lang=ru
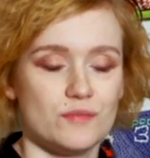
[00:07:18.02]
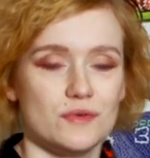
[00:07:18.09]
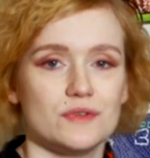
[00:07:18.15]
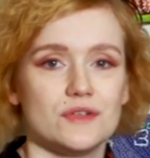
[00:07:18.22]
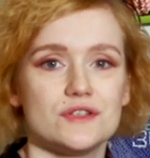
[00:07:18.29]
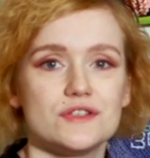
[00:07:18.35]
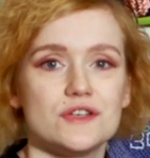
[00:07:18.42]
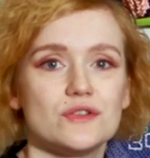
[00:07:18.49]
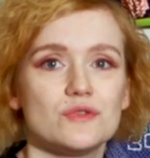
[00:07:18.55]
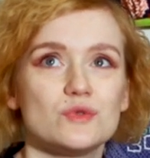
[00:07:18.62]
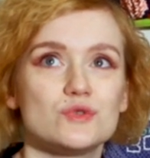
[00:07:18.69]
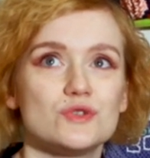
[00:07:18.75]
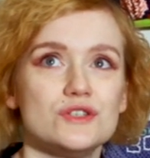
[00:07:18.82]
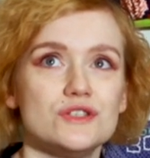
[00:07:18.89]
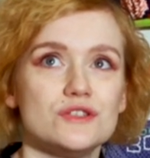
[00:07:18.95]

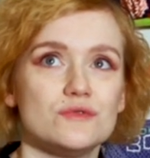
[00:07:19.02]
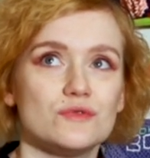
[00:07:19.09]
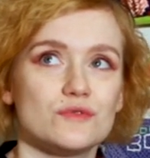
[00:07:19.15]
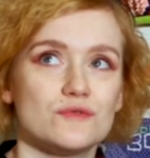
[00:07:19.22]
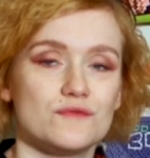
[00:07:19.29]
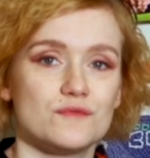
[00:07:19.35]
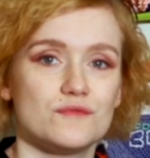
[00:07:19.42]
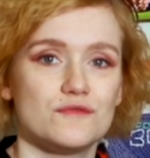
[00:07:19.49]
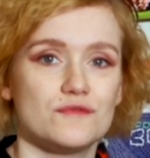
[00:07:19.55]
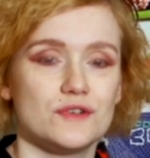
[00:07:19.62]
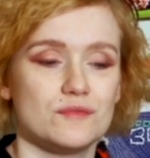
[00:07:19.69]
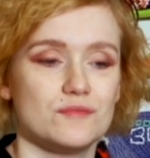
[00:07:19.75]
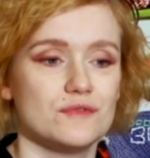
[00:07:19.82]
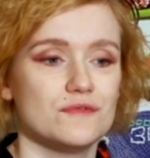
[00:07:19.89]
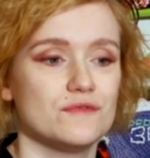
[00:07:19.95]
полноценную жизнь, вот в,
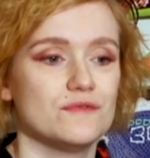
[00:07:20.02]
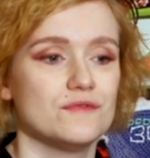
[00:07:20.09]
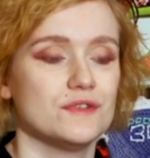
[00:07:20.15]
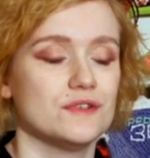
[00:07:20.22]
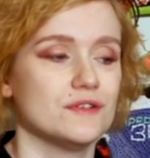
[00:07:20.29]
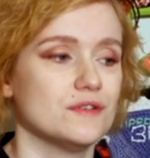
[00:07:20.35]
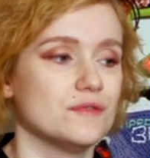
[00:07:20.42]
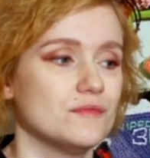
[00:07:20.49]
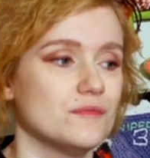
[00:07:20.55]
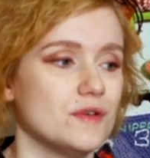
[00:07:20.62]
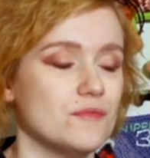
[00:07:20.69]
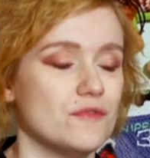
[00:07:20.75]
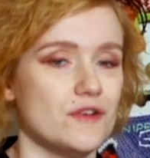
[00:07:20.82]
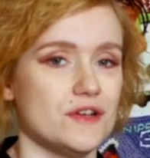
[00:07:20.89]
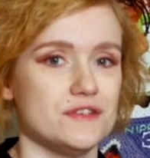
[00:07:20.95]
как бы в
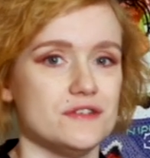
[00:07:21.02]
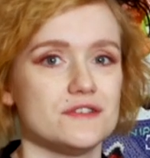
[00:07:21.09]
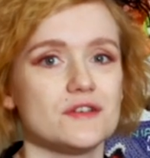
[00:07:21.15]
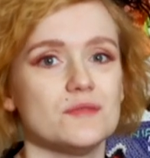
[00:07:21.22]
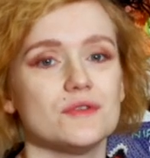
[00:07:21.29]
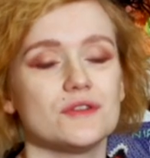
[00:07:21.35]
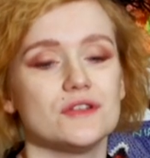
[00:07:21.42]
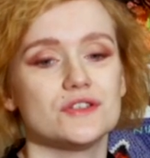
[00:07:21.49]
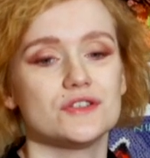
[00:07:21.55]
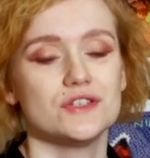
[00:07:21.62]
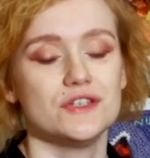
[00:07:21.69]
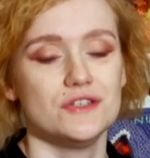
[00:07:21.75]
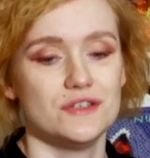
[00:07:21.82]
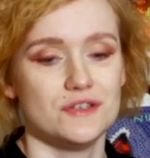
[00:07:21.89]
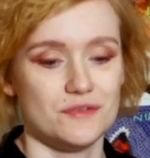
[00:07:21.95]
обывательском
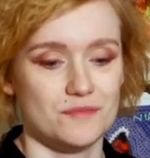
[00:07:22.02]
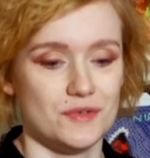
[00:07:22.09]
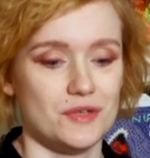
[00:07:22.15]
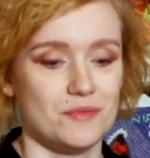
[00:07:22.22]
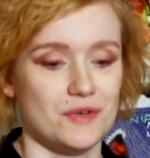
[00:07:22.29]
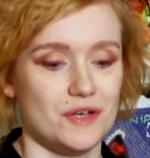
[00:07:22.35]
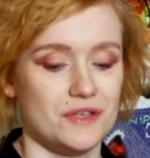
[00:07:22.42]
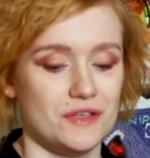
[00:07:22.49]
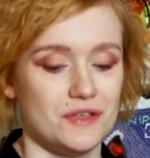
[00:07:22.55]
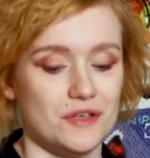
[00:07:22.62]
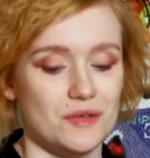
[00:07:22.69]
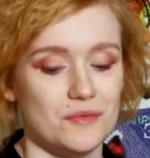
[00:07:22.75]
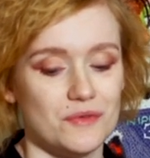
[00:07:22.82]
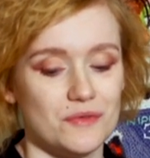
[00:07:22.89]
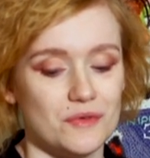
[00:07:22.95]
отношении, понимании
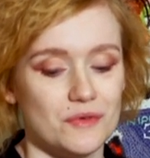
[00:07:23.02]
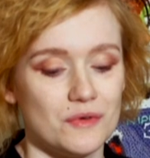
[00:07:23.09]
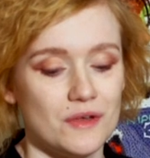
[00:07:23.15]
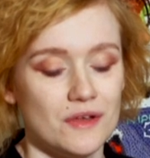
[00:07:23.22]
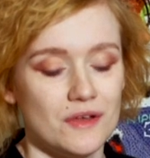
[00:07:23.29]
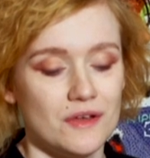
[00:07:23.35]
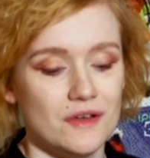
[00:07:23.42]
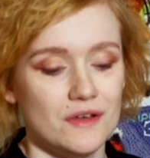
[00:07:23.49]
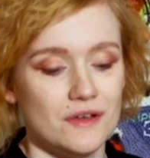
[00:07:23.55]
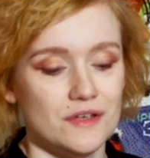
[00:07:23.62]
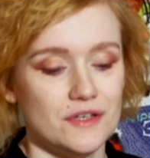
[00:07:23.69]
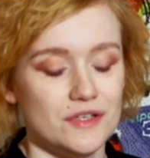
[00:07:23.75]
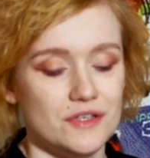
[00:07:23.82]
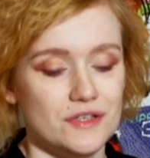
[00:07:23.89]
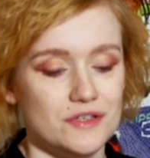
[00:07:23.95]
я имею в виду,
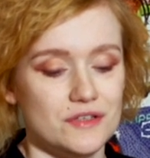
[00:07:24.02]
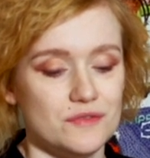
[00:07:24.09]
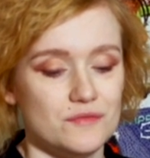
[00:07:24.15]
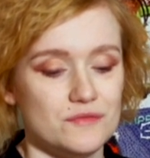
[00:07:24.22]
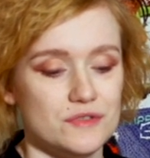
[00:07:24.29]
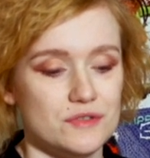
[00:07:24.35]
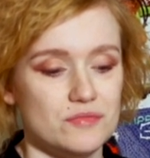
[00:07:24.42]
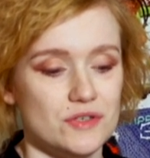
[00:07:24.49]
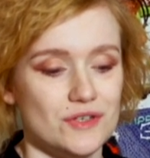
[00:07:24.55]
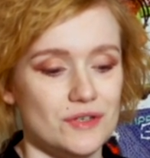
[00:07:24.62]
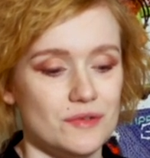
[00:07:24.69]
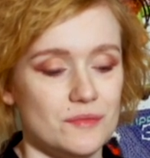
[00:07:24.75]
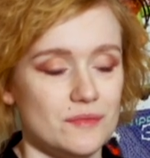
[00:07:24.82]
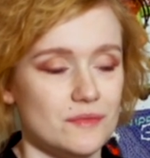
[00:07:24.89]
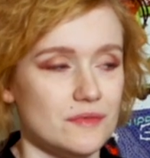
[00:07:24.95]
и
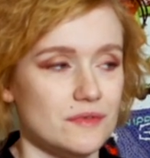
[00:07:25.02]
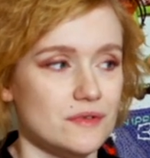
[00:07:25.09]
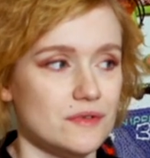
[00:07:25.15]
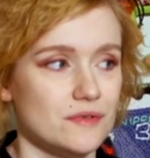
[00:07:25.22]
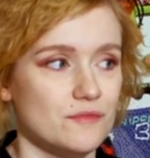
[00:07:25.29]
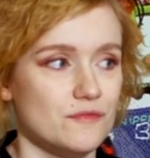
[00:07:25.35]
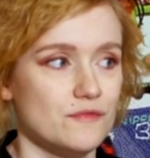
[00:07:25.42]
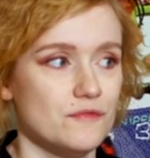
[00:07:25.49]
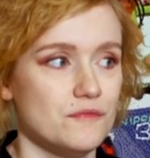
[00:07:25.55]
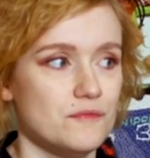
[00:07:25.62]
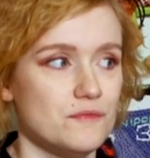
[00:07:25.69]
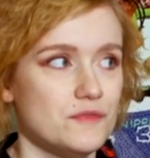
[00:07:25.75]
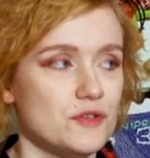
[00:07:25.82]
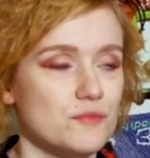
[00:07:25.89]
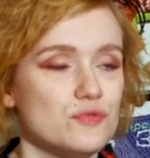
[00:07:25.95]
тебе э,
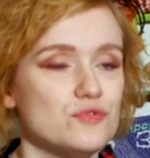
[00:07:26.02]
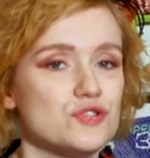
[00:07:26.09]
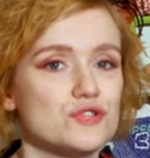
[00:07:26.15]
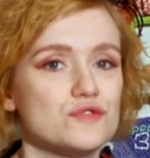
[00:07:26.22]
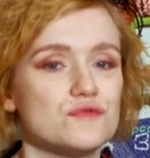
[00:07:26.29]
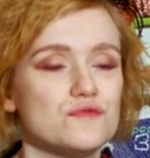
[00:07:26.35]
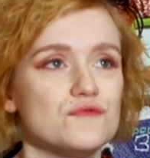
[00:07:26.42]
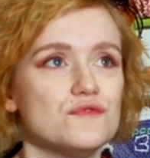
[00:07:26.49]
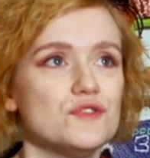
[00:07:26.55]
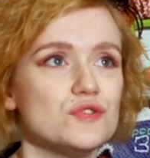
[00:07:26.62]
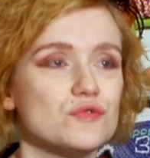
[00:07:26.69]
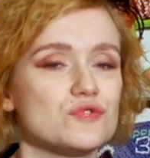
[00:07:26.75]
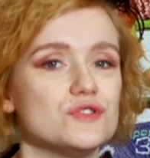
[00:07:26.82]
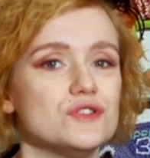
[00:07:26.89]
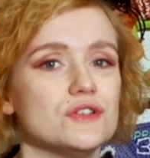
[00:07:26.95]
ты будешь
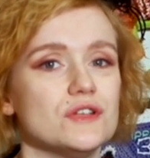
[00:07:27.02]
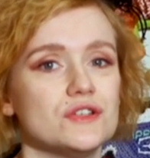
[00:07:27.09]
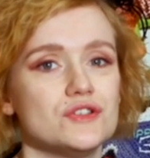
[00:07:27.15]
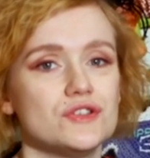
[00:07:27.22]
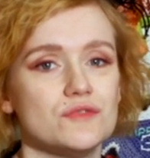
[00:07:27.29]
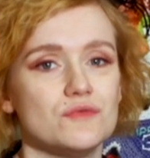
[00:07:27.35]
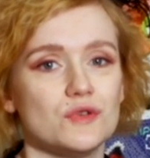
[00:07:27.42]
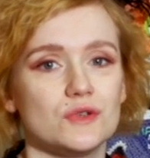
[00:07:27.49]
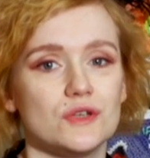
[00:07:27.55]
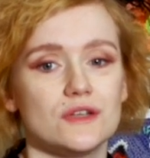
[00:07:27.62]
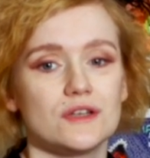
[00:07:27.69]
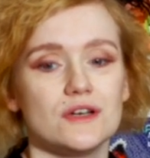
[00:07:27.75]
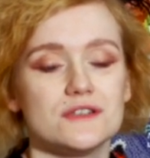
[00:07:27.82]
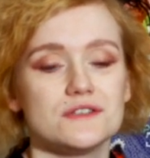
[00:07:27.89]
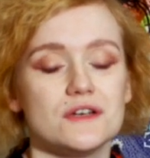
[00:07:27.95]
вынужден от чего-то
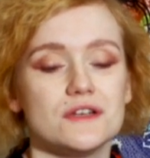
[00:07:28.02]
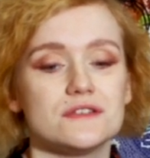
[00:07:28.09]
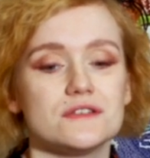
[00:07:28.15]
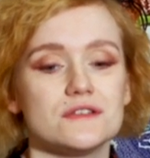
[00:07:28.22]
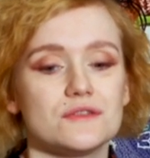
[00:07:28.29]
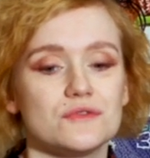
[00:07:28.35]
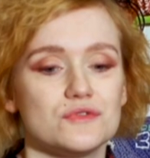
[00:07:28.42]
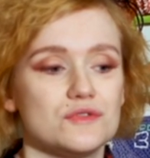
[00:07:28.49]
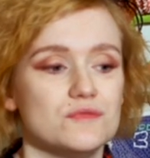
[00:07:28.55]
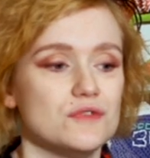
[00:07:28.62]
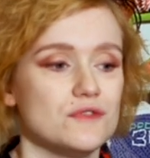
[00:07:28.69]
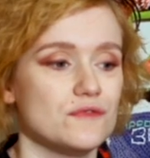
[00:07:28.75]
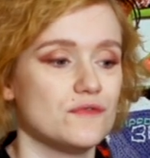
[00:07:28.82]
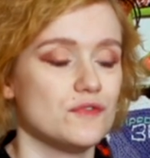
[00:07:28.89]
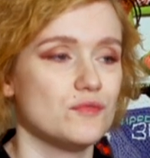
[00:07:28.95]
отказаться. То есть
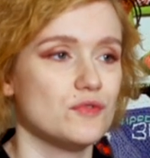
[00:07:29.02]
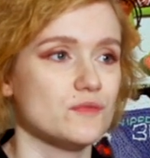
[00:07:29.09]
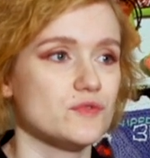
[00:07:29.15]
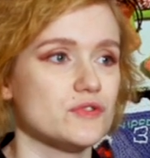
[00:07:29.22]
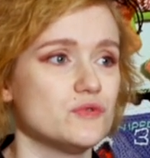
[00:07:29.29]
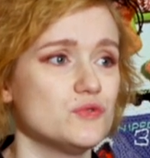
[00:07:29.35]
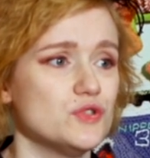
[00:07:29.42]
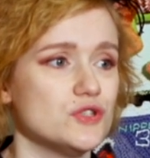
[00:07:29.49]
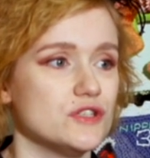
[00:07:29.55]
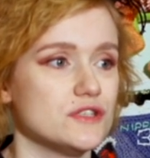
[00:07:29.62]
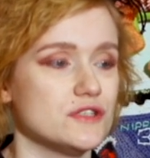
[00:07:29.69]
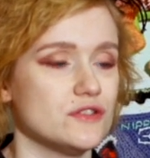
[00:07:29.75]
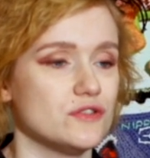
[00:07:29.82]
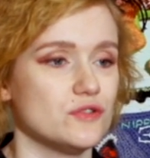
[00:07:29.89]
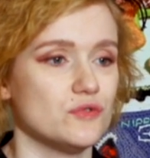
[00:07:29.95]
тебе в любом случае,
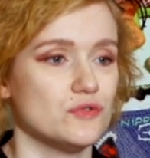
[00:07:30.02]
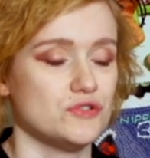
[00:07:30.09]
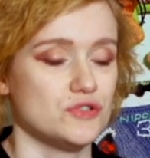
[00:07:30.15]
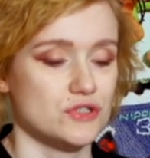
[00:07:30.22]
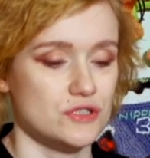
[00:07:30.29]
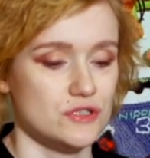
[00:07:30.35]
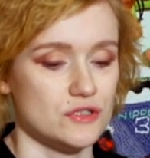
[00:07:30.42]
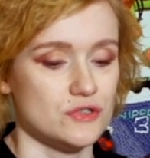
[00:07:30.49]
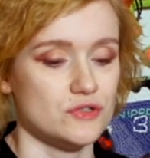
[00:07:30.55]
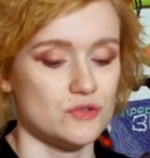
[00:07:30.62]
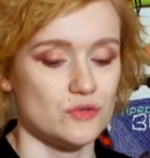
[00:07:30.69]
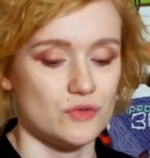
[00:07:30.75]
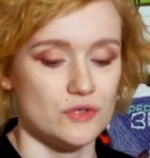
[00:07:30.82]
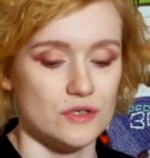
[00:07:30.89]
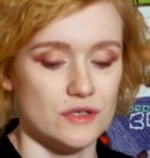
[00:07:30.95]
если ты хочешь делать
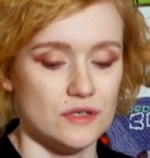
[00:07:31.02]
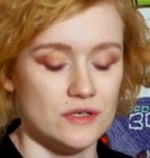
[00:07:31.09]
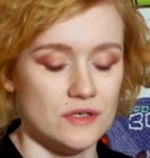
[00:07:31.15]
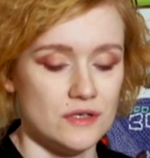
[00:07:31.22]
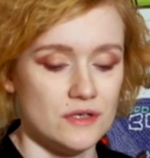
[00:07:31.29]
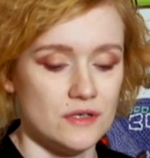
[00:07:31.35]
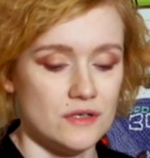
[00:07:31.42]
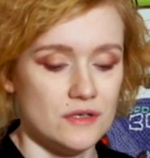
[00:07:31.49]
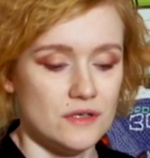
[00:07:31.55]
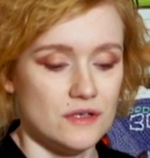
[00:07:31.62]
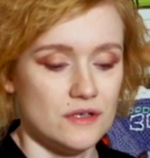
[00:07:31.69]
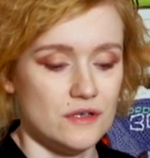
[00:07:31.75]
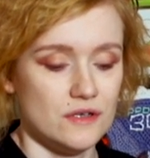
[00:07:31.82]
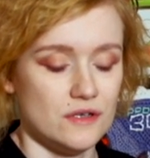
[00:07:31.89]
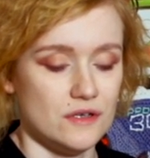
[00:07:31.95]
что-то
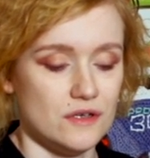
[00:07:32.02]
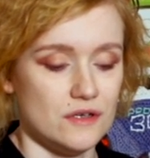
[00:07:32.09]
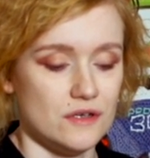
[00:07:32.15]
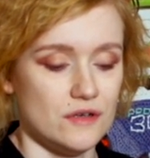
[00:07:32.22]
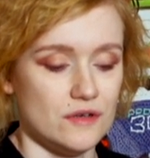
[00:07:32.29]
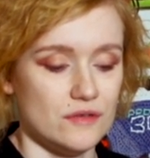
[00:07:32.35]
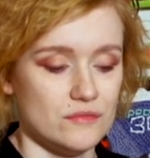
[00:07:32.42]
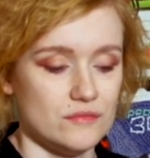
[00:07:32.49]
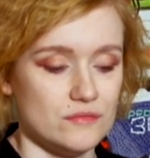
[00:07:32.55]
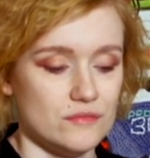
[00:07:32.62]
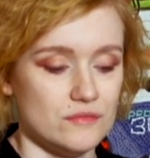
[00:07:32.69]
э,